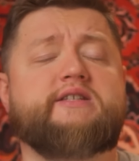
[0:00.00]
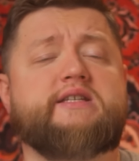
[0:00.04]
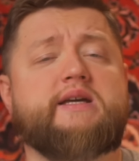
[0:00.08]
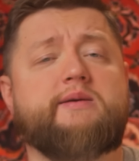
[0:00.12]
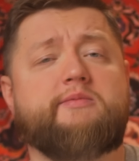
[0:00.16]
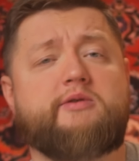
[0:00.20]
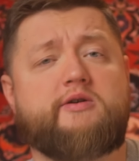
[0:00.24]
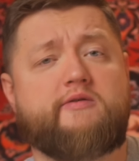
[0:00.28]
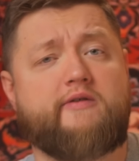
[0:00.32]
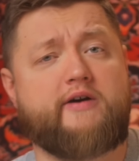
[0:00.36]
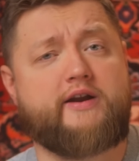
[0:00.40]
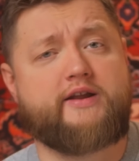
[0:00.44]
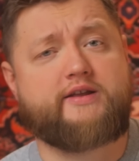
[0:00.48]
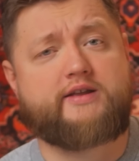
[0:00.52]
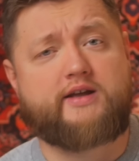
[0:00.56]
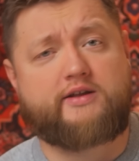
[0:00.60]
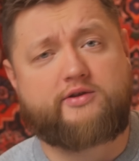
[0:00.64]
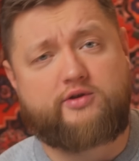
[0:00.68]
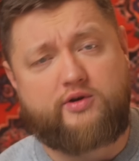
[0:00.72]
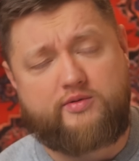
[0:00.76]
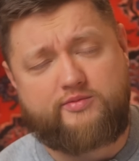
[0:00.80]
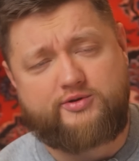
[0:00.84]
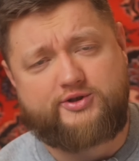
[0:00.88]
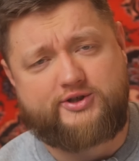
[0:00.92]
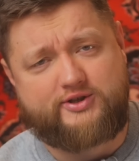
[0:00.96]
всем говорить о
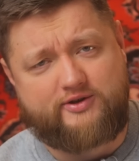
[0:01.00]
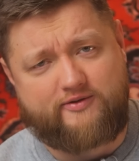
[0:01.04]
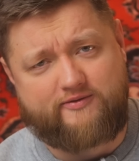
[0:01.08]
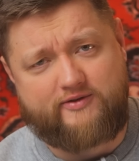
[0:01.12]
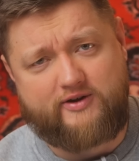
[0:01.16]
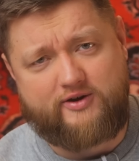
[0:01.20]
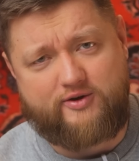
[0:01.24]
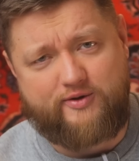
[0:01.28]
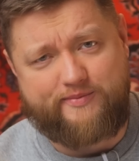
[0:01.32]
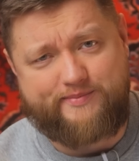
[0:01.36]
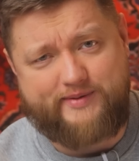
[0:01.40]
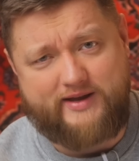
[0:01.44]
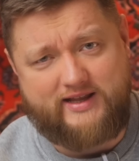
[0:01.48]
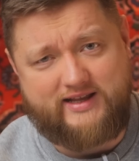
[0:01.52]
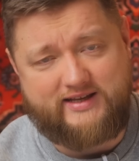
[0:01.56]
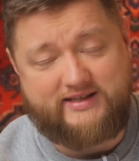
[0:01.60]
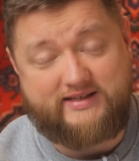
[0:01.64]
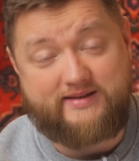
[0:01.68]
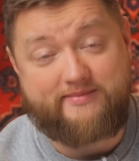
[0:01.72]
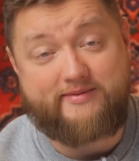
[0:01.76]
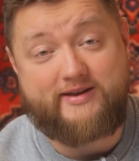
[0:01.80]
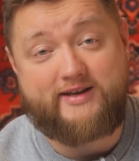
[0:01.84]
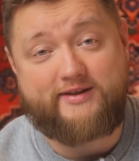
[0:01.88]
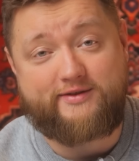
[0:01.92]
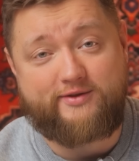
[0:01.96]
том, что вы купили
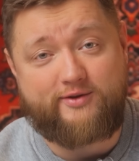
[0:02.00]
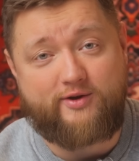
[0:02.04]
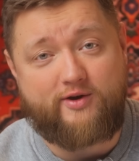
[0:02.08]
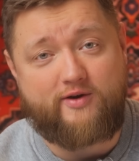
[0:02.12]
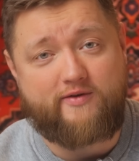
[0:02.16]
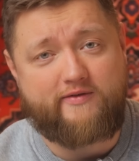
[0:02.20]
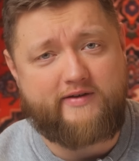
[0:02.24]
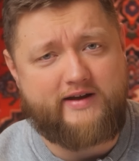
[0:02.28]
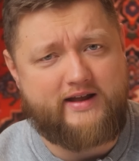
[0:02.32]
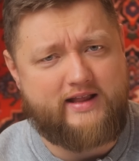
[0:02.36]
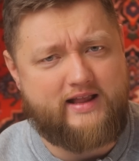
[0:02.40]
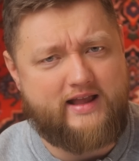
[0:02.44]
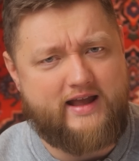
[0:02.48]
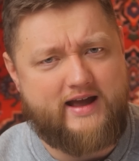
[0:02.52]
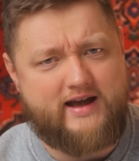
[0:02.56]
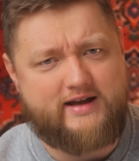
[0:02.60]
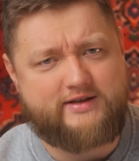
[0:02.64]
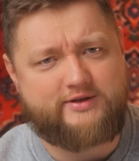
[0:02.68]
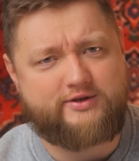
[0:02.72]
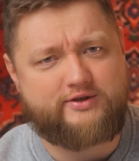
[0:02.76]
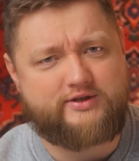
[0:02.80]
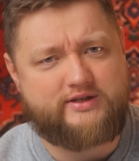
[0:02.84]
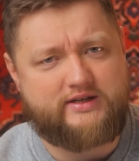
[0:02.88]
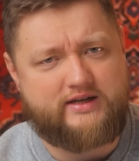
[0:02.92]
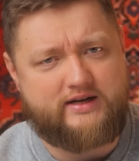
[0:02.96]
себе новый
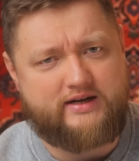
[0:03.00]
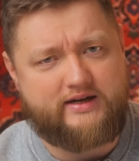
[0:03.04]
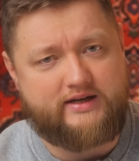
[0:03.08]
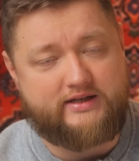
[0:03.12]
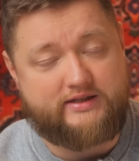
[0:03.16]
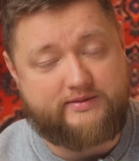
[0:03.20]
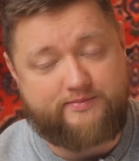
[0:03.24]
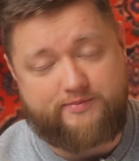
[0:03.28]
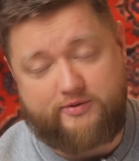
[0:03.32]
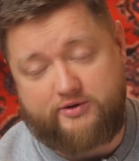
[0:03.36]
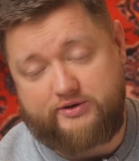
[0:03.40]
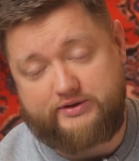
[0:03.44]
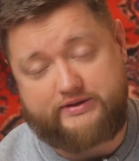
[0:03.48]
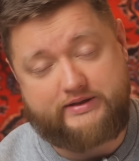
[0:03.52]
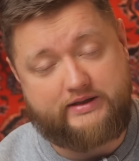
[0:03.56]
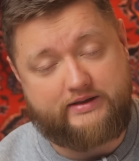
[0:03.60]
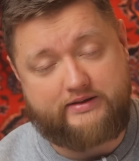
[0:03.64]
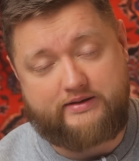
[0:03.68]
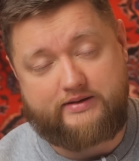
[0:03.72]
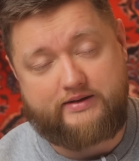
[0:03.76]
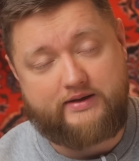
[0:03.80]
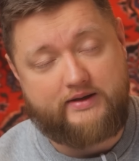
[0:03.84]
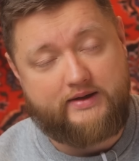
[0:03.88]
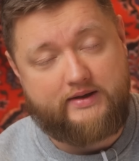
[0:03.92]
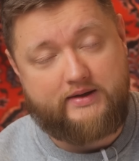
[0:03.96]
Lexus RX.
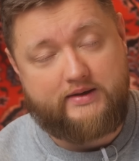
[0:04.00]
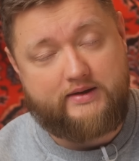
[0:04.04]
Просто